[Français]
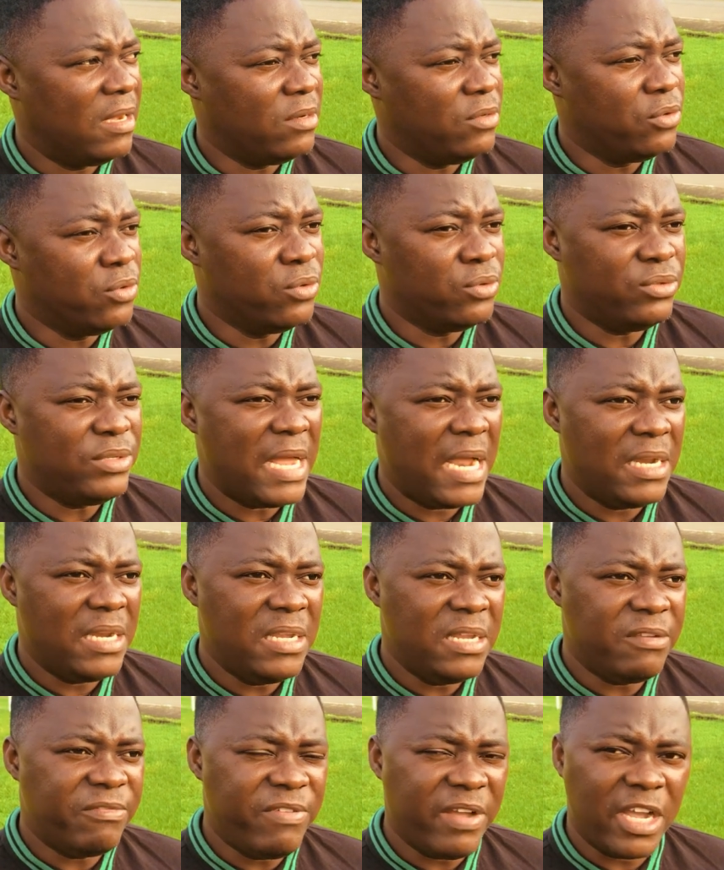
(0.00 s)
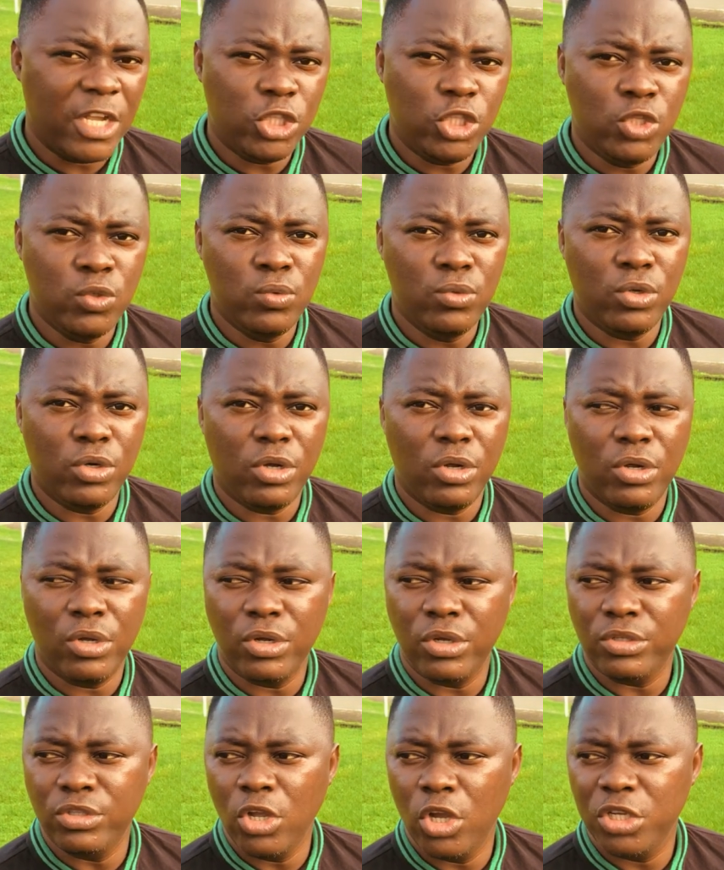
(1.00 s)
d'aller faire un tour
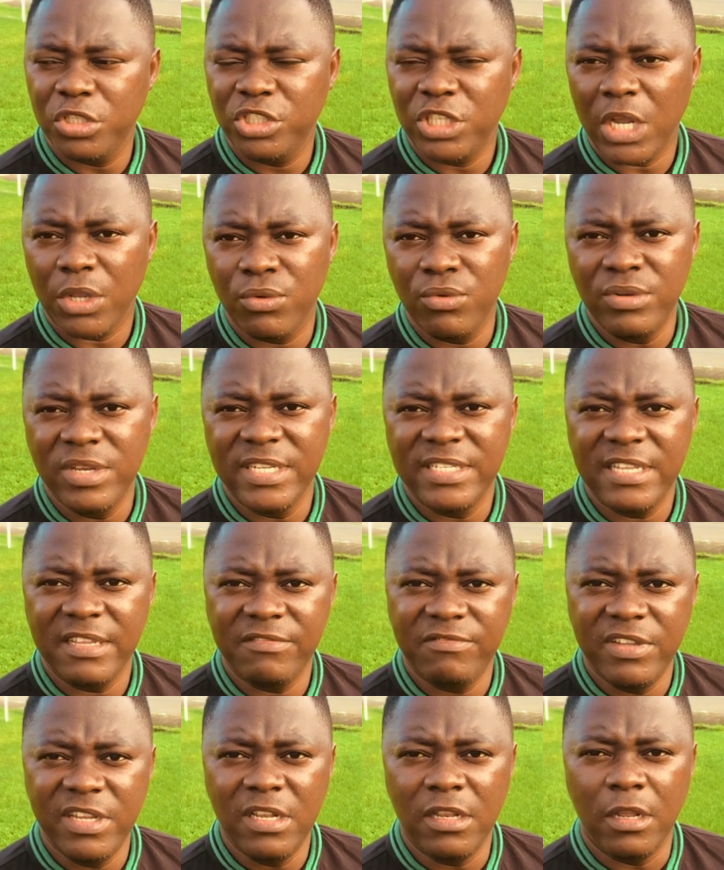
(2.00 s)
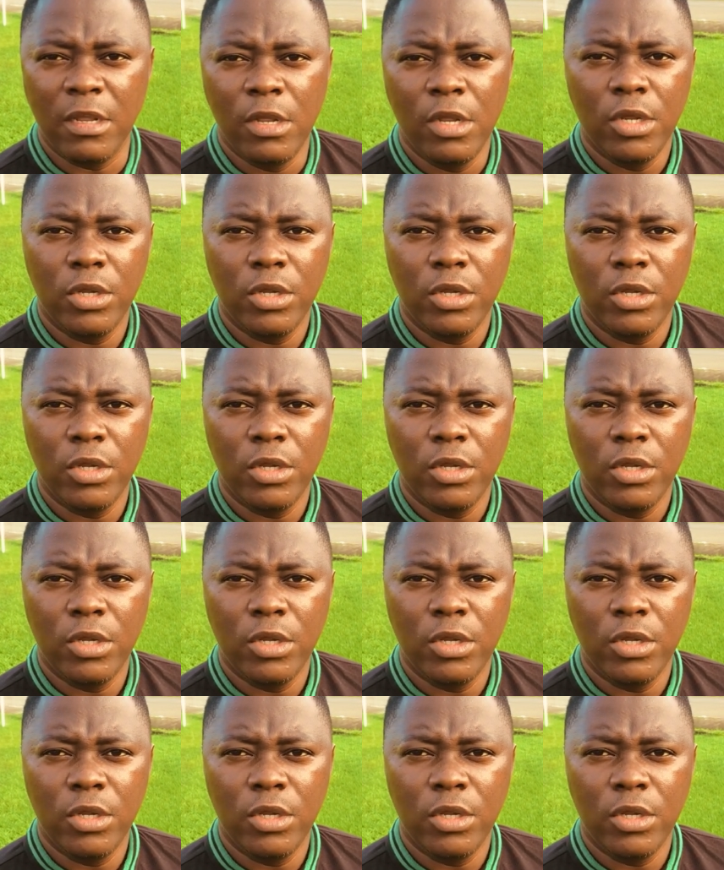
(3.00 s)
dans chacune de ces villes,